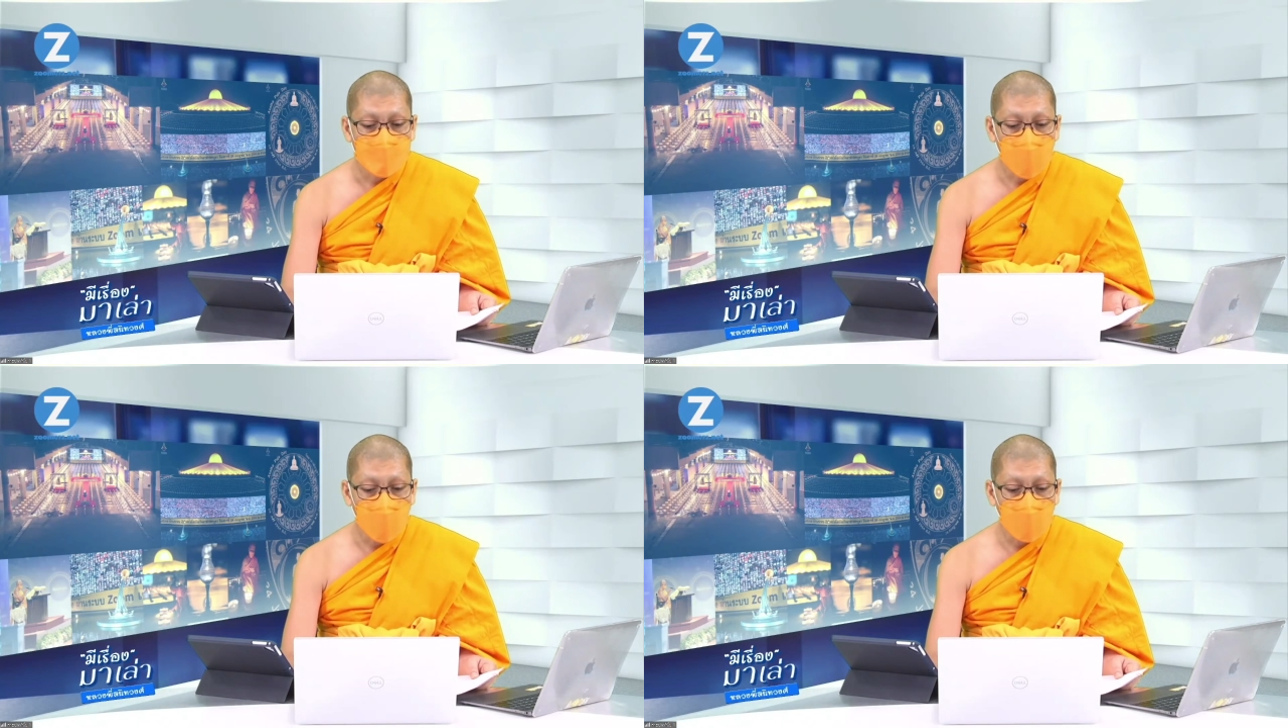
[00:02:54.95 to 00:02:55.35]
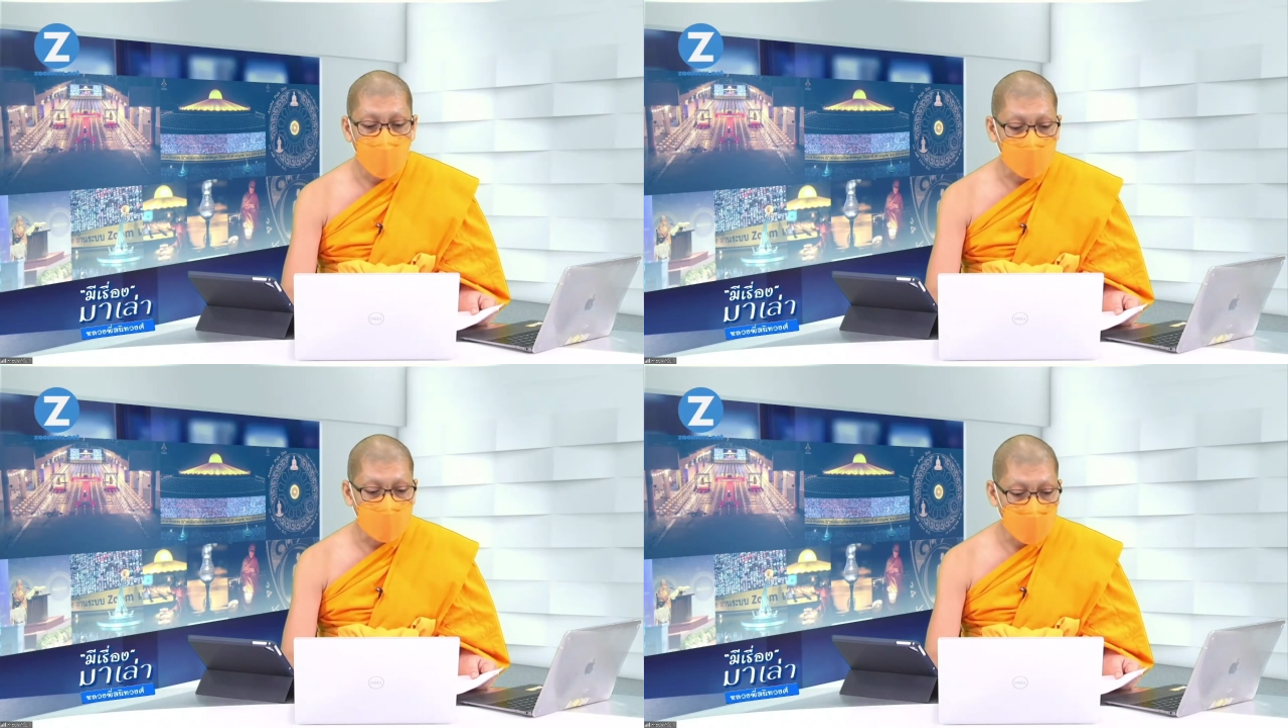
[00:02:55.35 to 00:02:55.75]
ตะวันอ
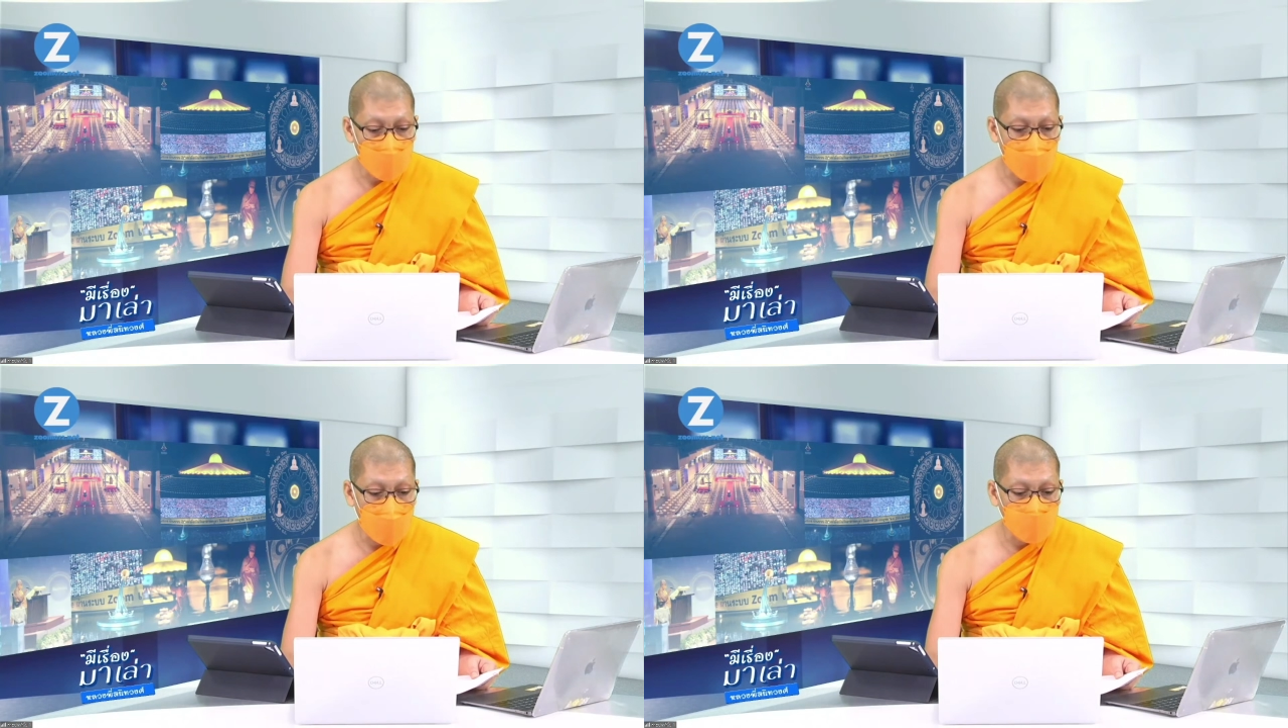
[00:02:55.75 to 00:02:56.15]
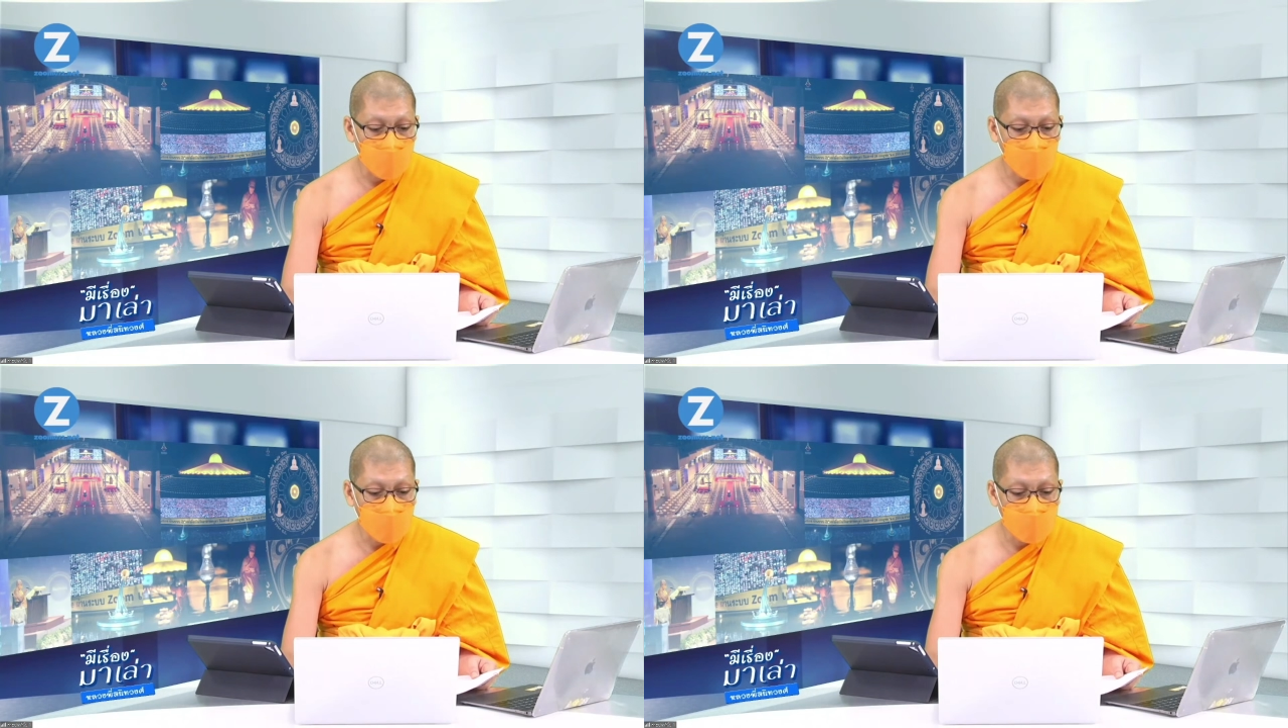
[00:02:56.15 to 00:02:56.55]
อกตราด
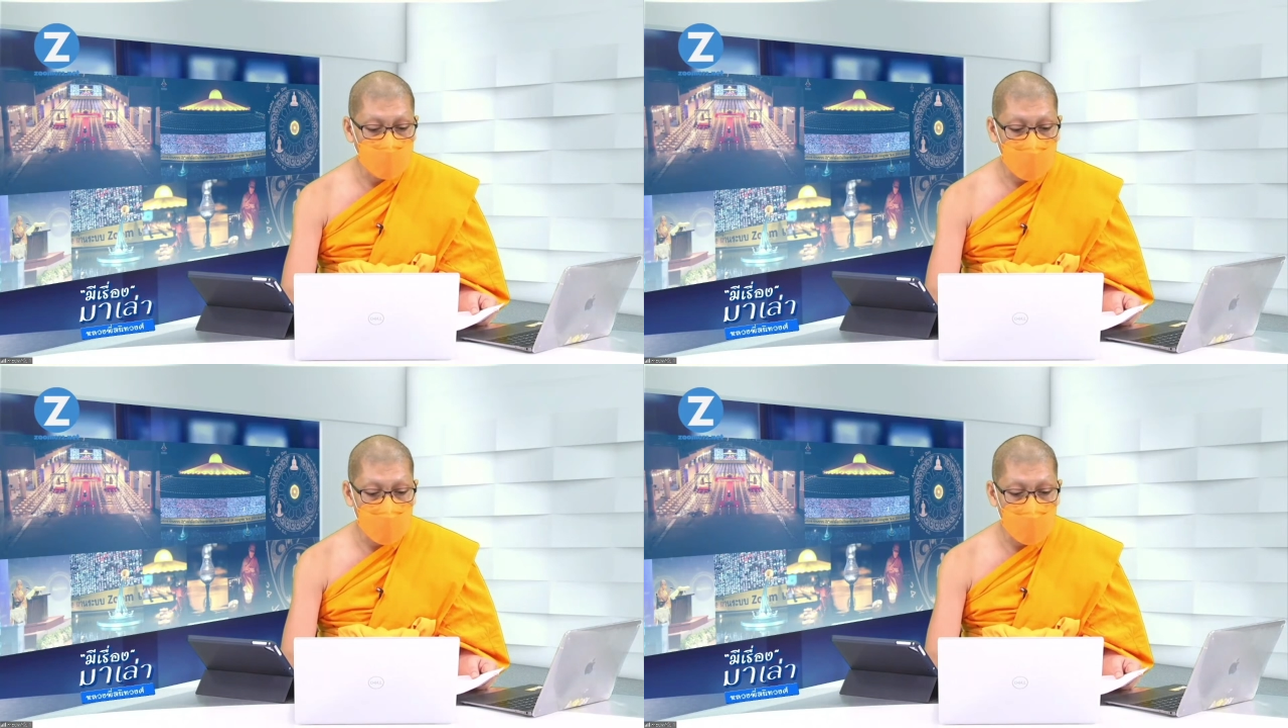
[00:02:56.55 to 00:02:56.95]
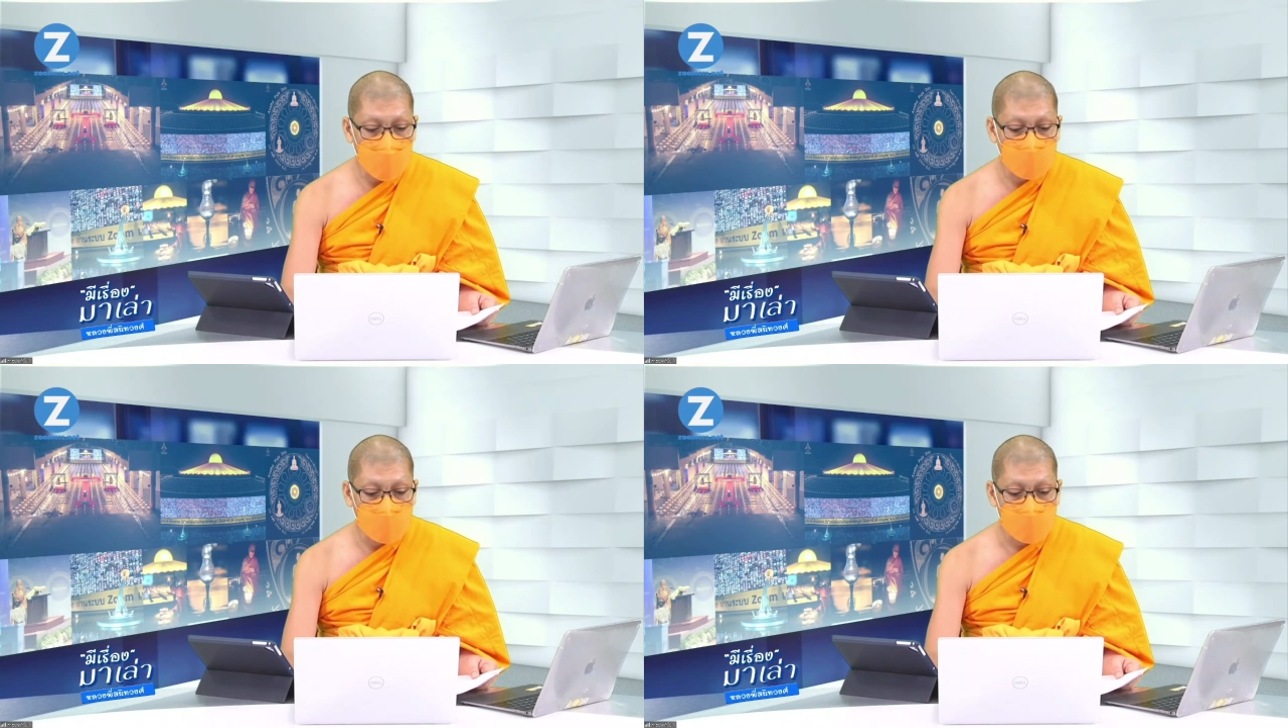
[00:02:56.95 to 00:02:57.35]
เนาะตราด